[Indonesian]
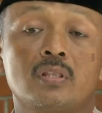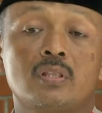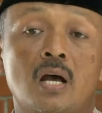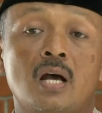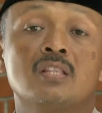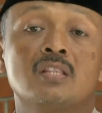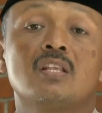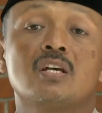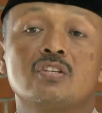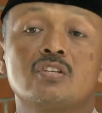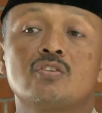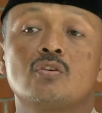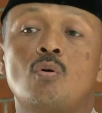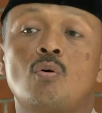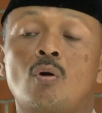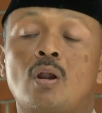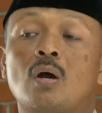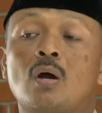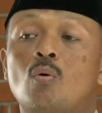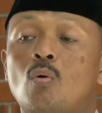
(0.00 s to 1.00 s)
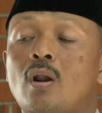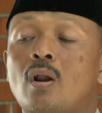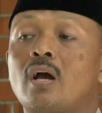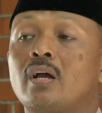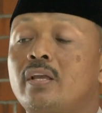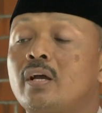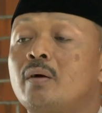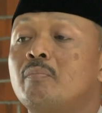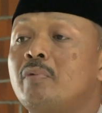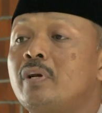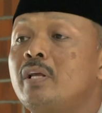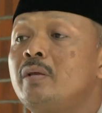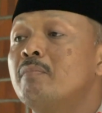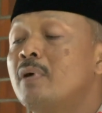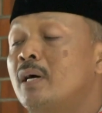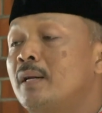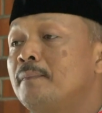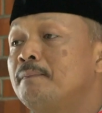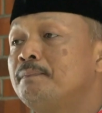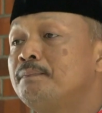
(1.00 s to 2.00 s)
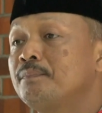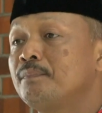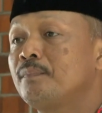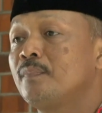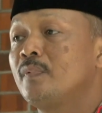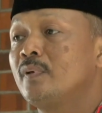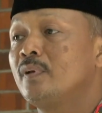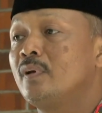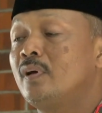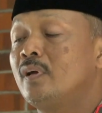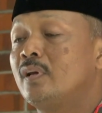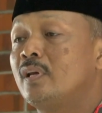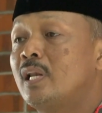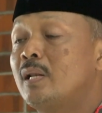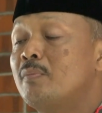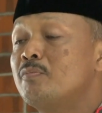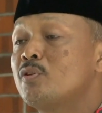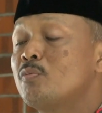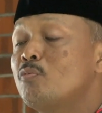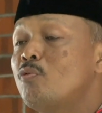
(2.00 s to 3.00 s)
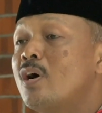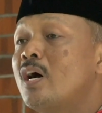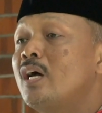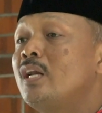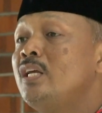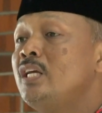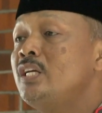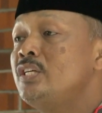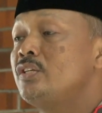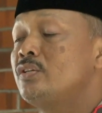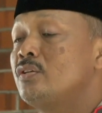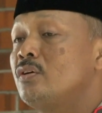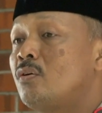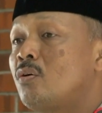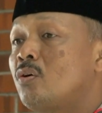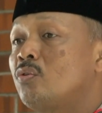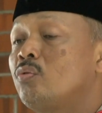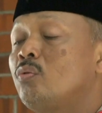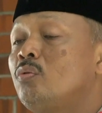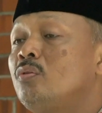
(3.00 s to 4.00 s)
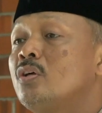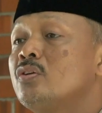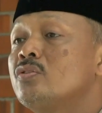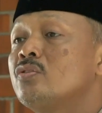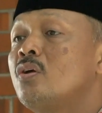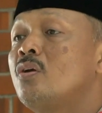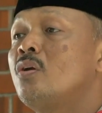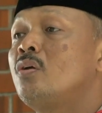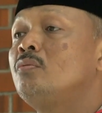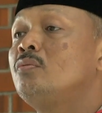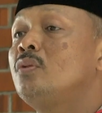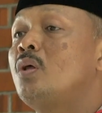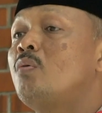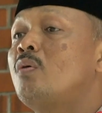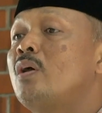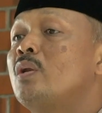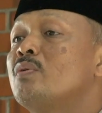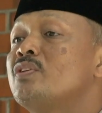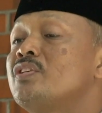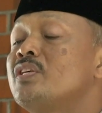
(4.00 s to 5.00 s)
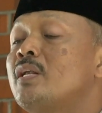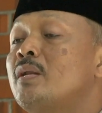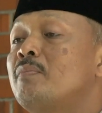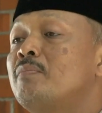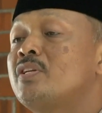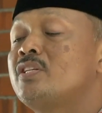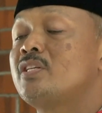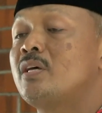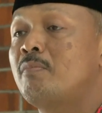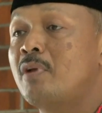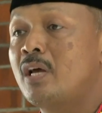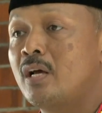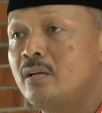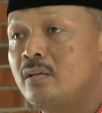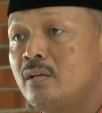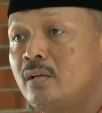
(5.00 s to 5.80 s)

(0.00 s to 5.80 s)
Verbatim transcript: atas orang-orang yang beriman. Dalam sebuah hadis, Rasulullah Shallallahu Alaihi Wasallam bersabda,